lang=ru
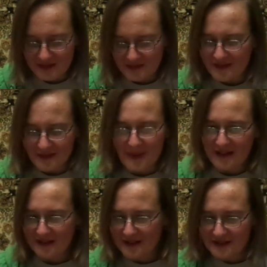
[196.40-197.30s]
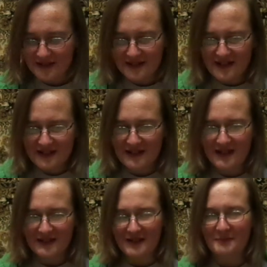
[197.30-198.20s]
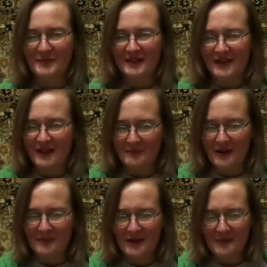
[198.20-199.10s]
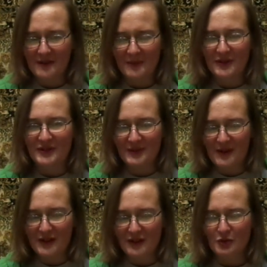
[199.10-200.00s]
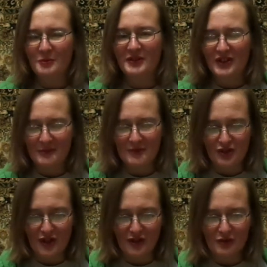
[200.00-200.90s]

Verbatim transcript: нормально для детей, и это, это ей проблема, я подозреваю, я особо-то не мешала.